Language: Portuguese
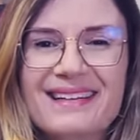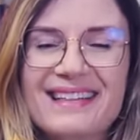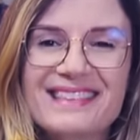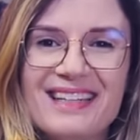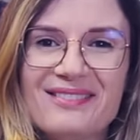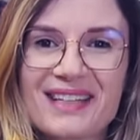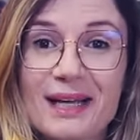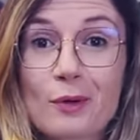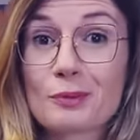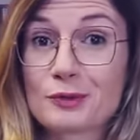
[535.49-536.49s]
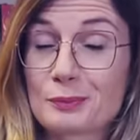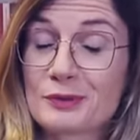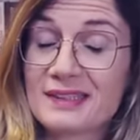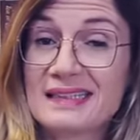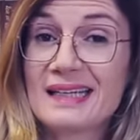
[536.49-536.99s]
Este livro aqui é composto
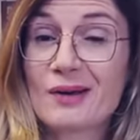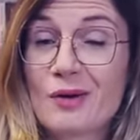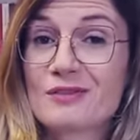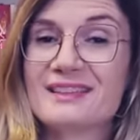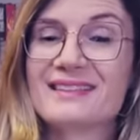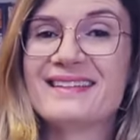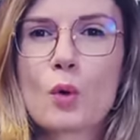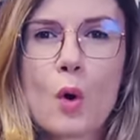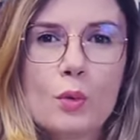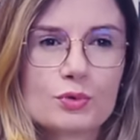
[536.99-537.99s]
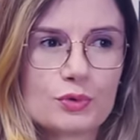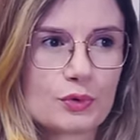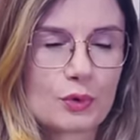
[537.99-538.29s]
por 39 contos,